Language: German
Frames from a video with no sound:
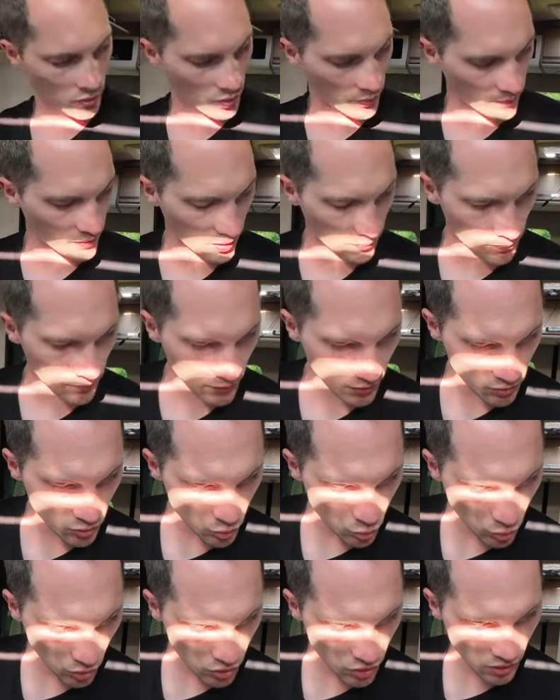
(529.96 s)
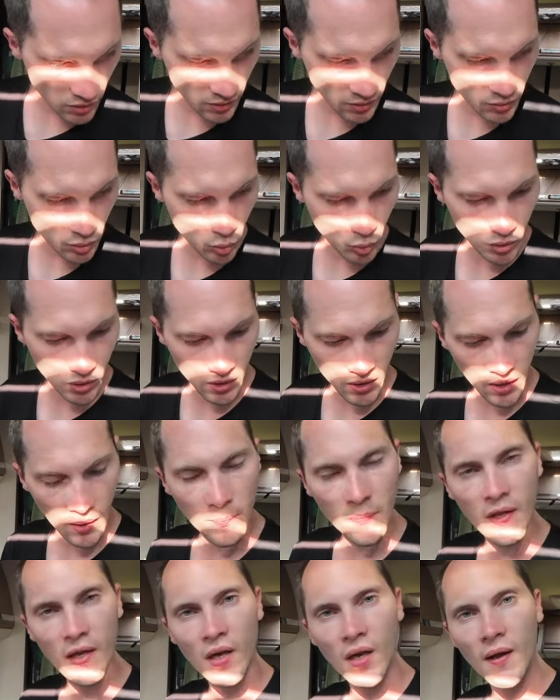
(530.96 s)
Topflappen dazu. Das hat ganz gut
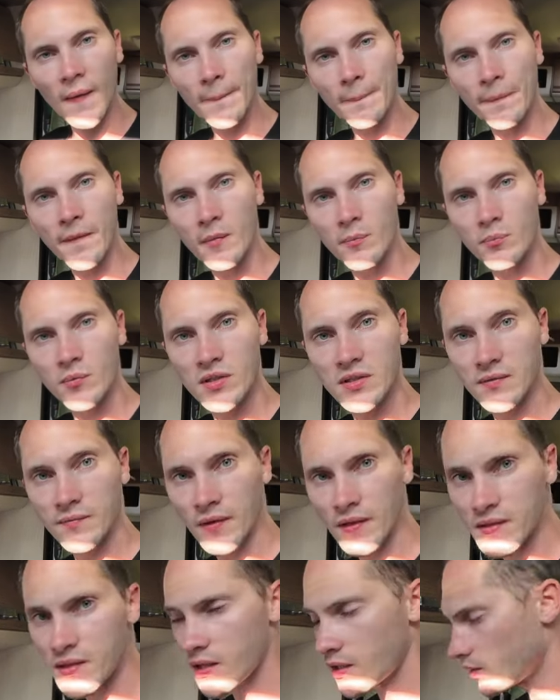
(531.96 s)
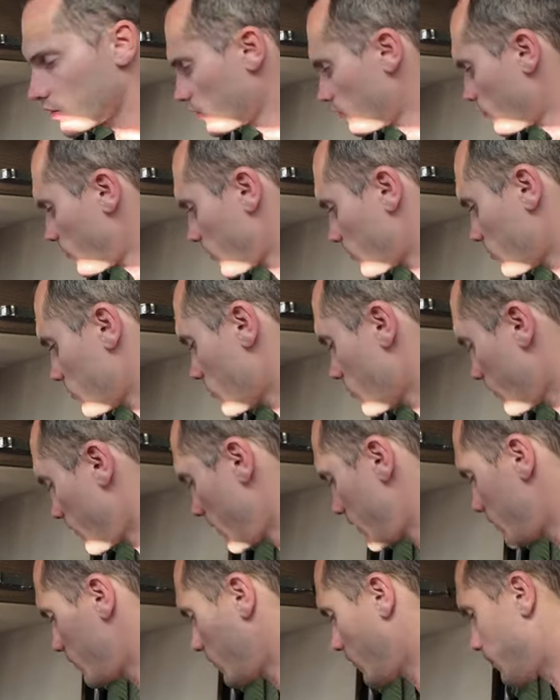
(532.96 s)
geklappt. Habe ein bisschen Wasser ran gemacht und so
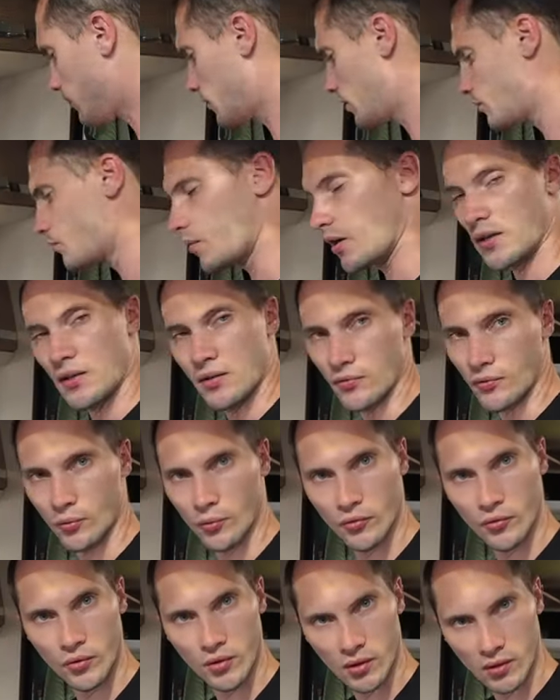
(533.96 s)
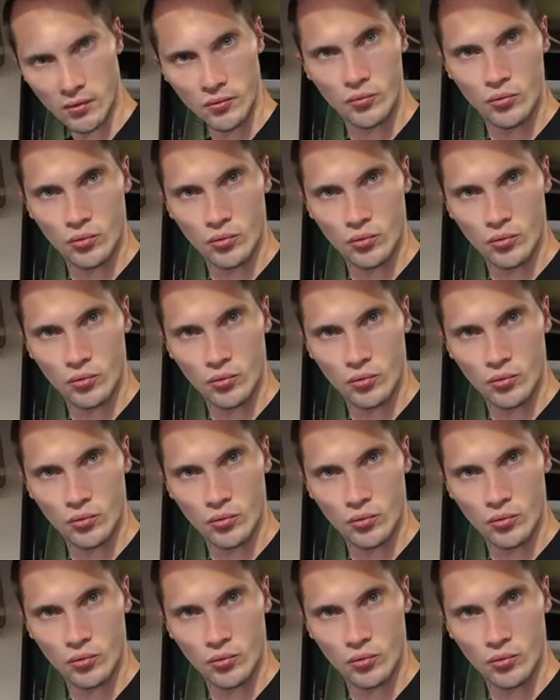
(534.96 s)
weiter und habe nebenbei die Soße dann